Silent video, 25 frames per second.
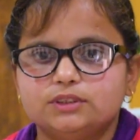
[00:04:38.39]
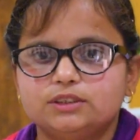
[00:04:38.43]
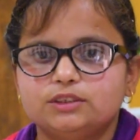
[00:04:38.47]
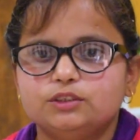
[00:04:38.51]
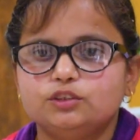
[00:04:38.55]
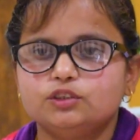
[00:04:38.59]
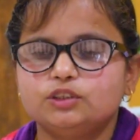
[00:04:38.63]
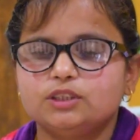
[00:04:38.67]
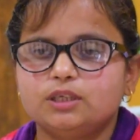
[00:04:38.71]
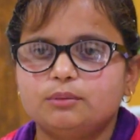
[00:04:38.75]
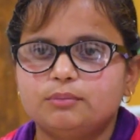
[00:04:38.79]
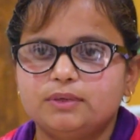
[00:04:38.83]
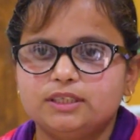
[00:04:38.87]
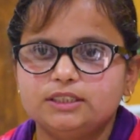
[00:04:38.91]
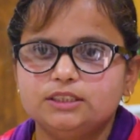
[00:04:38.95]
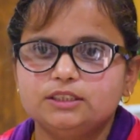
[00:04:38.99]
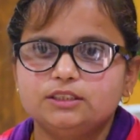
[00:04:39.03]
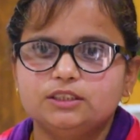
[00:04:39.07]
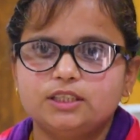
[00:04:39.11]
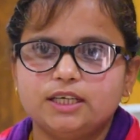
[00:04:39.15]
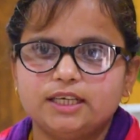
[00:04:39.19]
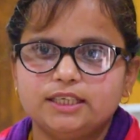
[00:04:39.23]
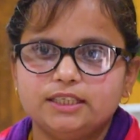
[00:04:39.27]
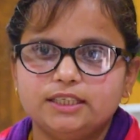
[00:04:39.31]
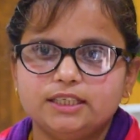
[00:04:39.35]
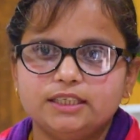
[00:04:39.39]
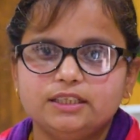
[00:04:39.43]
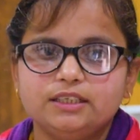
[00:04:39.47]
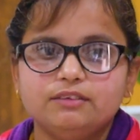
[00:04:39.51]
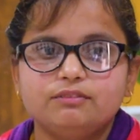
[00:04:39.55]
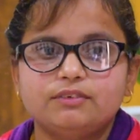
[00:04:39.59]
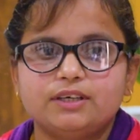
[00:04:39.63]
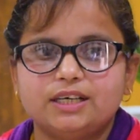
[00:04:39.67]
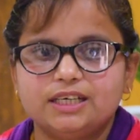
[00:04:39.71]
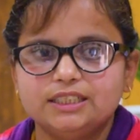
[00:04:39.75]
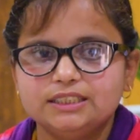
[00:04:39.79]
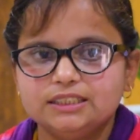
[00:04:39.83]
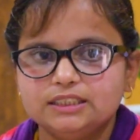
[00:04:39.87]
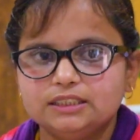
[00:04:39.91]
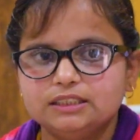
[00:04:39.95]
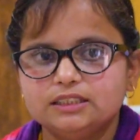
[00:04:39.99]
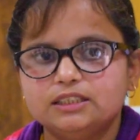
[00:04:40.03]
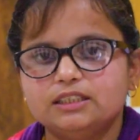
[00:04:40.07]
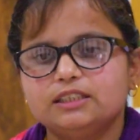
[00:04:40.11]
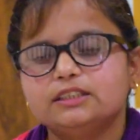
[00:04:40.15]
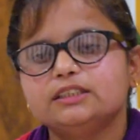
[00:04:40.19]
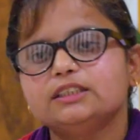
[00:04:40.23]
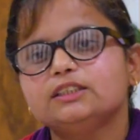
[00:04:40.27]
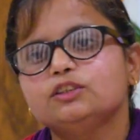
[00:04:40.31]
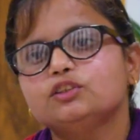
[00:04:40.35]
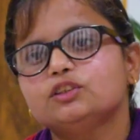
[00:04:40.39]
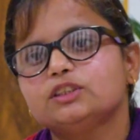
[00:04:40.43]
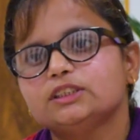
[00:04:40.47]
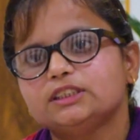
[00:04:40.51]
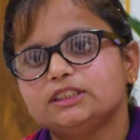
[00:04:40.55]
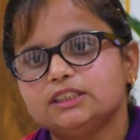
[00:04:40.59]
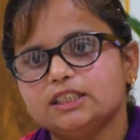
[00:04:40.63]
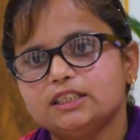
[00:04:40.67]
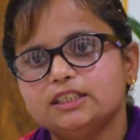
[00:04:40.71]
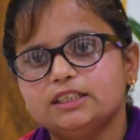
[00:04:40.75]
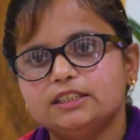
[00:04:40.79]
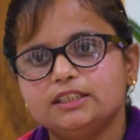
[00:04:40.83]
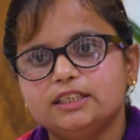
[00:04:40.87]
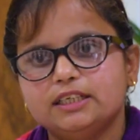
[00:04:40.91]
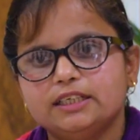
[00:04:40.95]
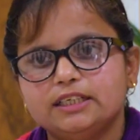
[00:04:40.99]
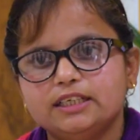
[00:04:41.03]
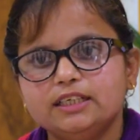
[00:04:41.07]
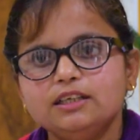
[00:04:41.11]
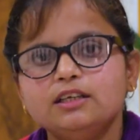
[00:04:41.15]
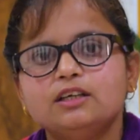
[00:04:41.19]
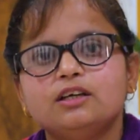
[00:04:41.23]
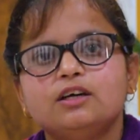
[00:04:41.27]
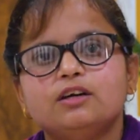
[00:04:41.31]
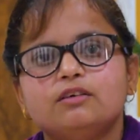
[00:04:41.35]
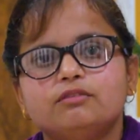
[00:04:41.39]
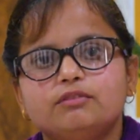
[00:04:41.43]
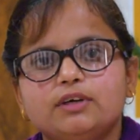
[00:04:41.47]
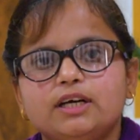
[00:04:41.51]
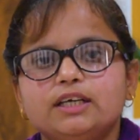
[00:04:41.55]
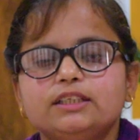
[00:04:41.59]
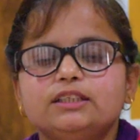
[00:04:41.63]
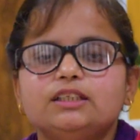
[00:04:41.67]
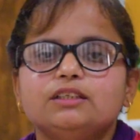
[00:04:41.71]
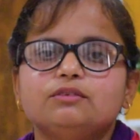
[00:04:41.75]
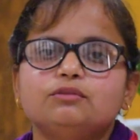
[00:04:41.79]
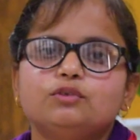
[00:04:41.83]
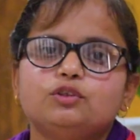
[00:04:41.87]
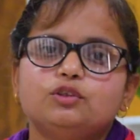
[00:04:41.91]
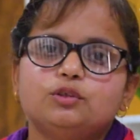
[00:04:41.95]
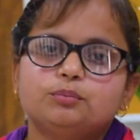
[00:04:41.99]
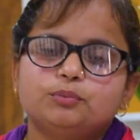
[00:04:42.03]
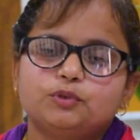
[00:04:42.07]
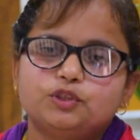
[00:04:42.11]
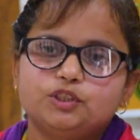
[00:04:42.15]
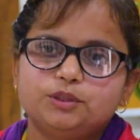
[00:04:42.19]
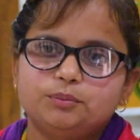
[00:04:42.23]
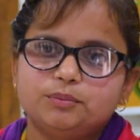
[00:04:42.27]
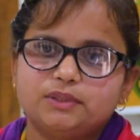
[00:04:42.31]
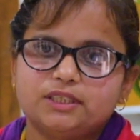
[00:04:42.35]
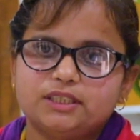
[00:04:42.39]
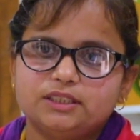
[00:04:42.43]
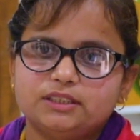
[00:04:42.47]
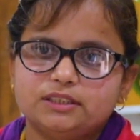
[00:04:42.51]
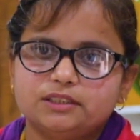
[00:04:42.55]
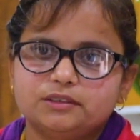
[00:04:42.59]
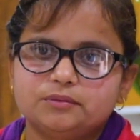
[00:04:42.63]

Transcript: जो सामाजिक दायरा है वहाँ से निकल के जो शिक्षा का दायरा है वहाँ तक वो लोग पहुँच पा रहे